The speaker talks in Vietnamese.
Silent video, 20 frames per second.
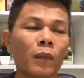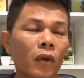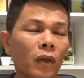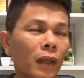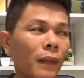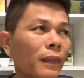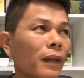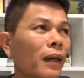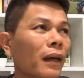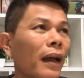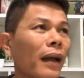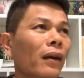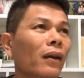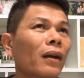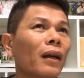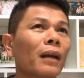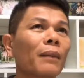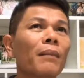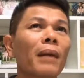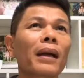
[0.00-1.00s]
một cái tấm gương
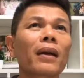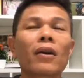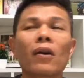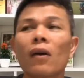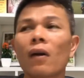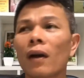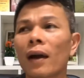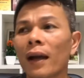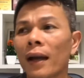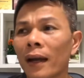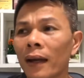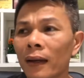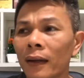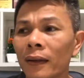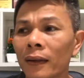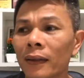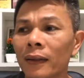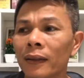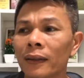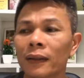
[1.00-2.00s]
khác đó là bác khoa
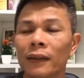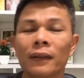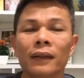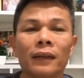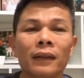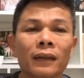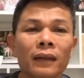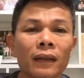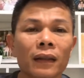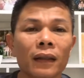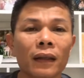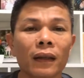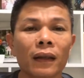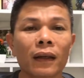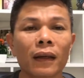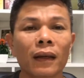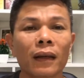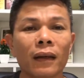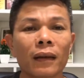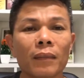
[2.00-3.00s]

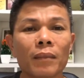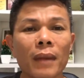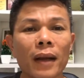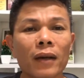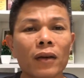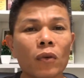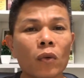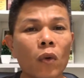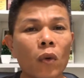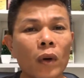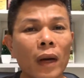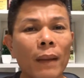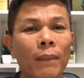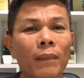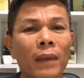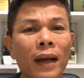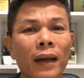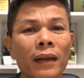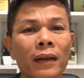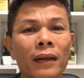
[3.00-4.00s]
à, bác cũng
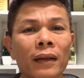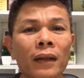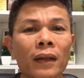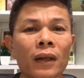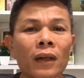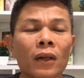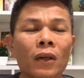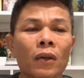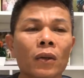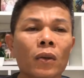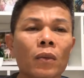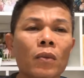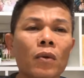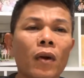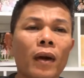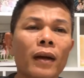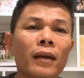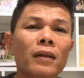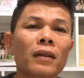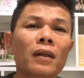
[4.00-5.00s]
năm nay
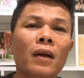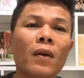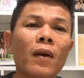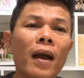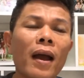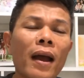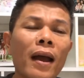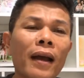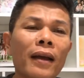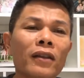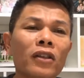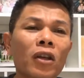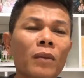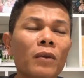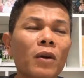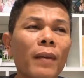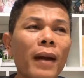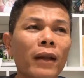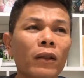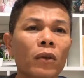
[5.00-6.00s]
cũng khoảng 62
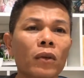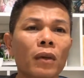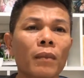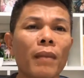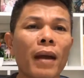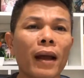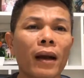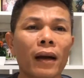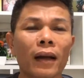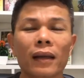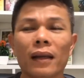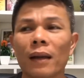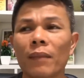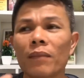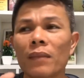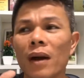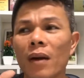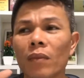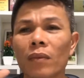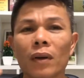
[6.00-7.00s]
63 tuổi rồi bác là
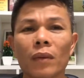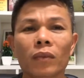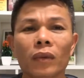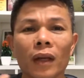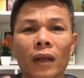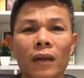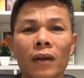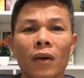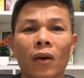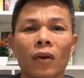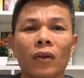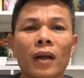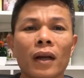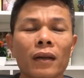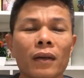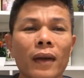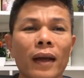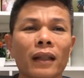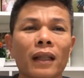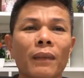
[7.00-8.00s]
giám đốc công ty nội
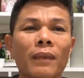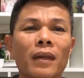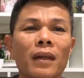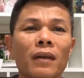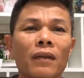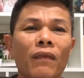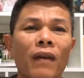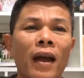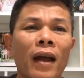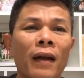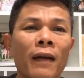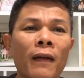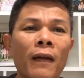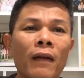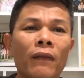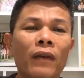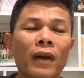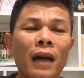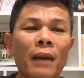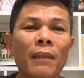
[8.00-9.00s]
thất cho A Thâm Dương và
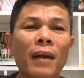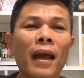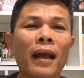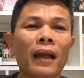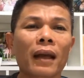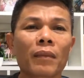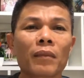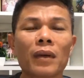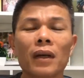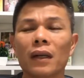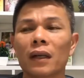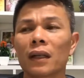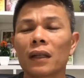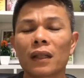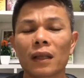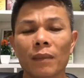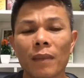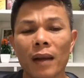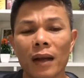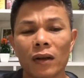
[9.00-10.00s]
và năm
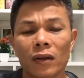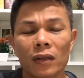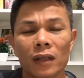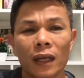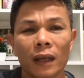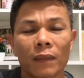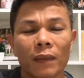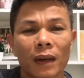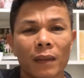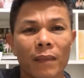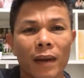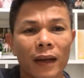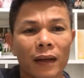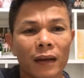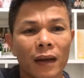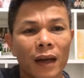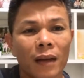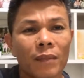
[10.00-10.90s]
2010 thì bác có dịp là bác